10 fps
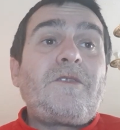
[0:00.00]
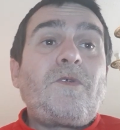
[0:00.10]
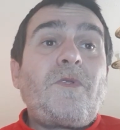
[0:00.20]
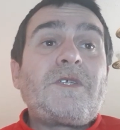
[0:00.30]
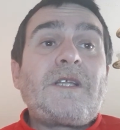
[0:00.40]

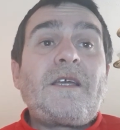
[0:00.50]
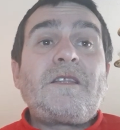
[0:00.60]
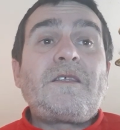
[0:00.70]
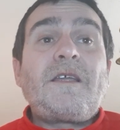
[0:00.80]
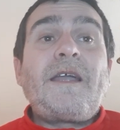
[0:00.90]
entonces el
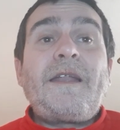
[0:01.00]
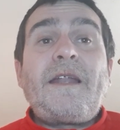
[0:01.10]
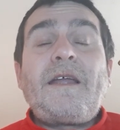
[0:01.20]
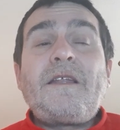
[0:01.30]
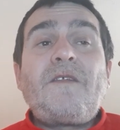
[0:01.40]
Gent
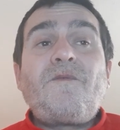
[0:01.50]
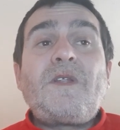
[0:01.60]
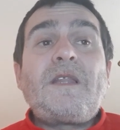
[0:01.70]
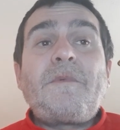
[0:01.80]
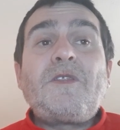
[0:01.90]
ganará en el
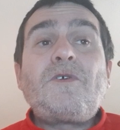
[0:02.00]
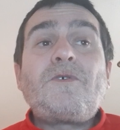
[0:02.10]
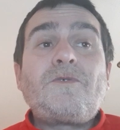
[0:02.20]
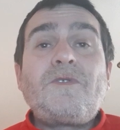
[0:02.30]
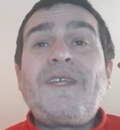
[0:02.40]

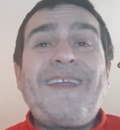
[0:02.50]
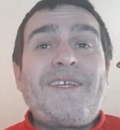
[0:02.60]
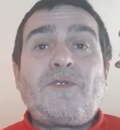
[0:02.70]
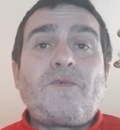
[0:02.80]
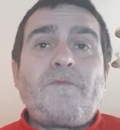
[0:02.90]
enfrentamiento
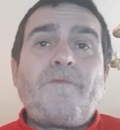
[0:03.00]
directo.